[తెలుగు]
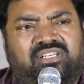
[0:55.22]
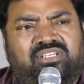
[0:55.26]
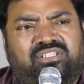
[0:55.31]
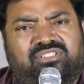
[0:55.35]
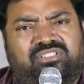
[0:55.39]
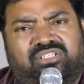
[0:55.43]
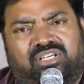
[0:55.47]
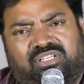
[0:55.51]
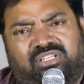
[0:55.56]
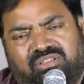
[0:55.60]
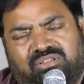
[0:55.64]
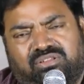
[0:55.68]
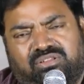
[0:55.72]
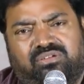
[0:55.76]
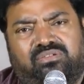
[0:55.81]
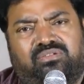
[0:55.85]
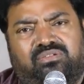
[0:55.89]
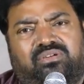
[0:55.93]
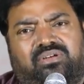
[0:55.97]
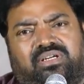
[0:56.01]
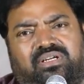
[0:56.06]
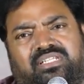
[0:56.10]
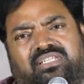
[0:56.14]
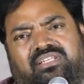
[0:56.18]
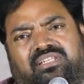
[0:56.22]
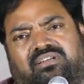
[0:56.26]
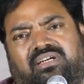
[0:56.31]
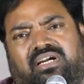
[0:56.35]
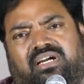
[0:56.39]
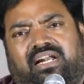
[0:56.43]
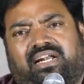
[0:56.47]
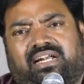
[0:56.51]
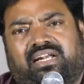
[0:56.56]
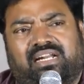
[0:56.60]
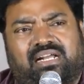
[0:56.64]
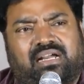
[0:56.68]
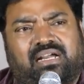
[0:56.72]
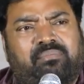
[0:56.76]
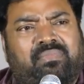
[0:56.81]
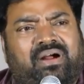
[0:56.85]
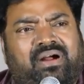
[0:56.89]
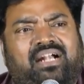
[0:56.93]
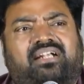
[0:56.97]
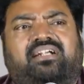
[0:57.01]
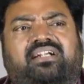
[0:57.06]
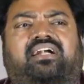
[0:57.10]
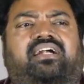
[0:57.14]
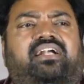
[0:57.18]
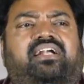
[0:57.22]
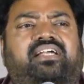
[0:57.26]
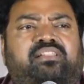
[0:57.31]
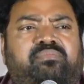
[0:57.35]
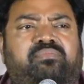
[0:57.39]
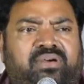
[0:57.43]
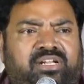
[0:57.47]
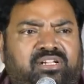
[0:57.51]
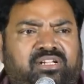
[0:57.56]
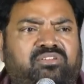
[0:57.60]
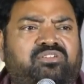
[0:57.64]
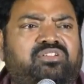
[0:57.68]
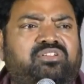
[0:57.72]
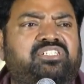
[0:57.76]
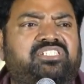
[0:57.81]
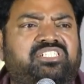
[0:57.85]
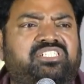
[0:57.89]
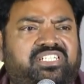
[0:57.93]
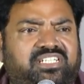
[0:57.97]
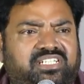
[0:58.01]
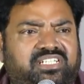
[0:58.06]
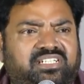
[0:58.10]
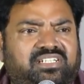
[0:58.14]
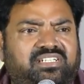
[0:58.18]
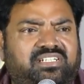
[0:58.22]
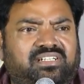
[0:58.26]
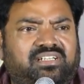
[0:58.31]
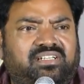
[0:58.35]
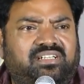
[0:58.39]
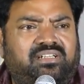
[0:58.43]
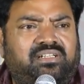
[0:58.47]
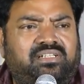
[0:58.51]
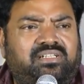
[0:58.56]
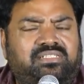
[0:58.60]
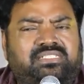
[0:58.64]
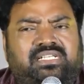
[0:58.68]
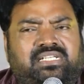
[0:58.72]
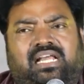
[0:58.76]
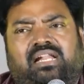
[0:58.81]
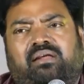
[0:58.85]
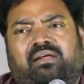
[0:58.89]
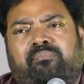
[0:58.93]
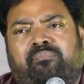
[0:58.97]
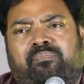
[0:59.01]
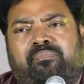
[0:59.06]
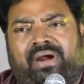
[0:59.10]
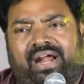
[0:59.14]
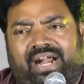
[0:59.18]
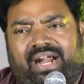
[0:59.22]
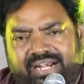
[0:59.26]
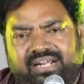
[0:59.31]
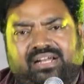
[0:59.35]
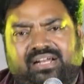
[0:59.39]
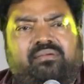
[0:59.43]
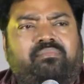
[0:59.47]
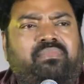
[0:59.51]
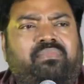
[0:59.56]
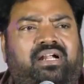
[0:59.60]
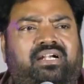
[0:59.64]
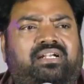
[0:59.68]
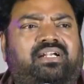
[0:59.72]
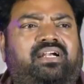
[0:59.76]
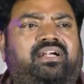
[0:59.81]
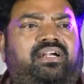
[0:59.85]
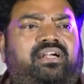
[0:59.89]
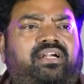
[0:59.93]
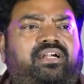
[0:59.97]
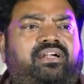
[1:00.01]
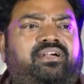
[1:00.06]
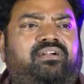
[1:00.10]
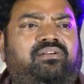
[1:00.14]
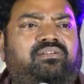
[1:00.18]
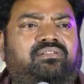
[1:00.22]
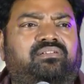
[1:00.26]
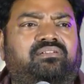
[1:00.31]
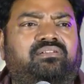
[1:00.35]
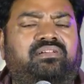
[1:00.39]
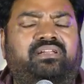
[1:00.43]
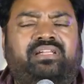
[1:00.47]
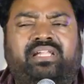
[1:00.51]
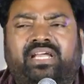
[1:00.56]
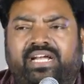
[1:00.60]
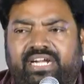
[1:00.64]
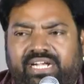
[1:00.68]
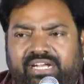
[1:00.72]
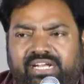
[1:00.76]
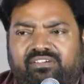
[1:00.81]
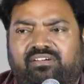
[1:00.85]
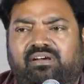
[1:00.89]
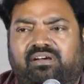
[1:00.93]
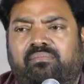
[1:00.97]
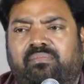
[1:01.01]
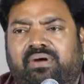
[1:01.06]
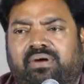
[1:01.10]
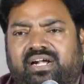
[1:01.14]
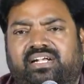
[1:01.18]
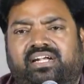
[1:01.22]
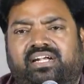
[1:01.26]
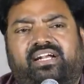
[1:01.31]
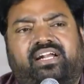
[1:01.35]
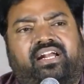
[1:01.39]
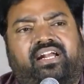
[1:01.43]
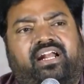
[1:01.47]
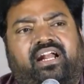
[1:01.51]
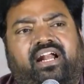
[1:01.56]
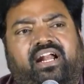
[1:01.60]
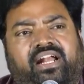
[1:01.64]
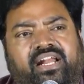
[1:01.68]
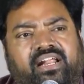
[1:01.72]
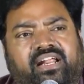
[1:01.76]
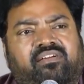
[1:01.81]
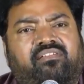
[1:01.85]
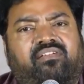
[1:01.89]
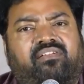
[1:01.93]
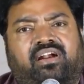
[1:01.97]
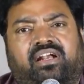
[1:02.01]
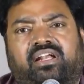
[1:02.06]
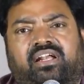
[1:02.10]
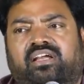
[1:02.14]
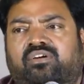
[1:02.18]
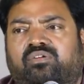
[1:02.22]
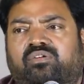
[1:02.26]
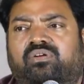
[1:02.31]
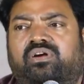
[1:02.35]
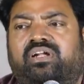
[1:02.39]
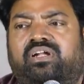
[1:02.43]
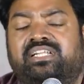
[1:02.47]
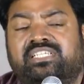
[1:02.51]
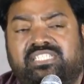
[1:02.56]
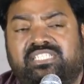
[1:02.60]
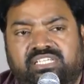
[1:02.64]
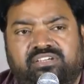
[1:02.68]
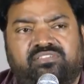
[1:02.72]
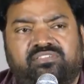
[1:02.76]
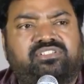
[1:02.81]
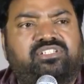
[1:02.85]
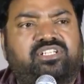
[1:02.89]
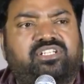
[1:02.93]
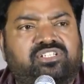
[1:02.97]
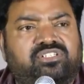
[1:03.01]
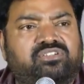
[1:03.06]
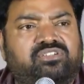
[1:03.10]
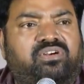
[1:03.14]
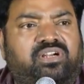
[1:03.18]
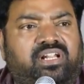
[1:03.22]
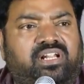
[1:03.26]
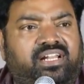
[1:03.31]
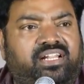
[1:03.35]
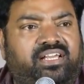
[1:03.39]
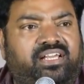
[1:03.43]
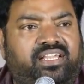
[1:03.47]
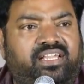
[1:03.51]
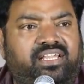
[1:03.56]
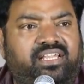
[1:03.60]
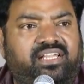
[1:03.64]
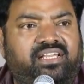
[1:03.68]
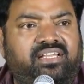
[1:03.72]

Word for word: శత్రువు ఇతను కరెక్ట్గా మాట్లాడలేదు మన గురించి చాలా బ్యాడ్గా మాట్లాడాడు నెగిటివ్గా మాట్లాడే అనే వాళ్ళని రిసీవ్ చేసుకోవడానికి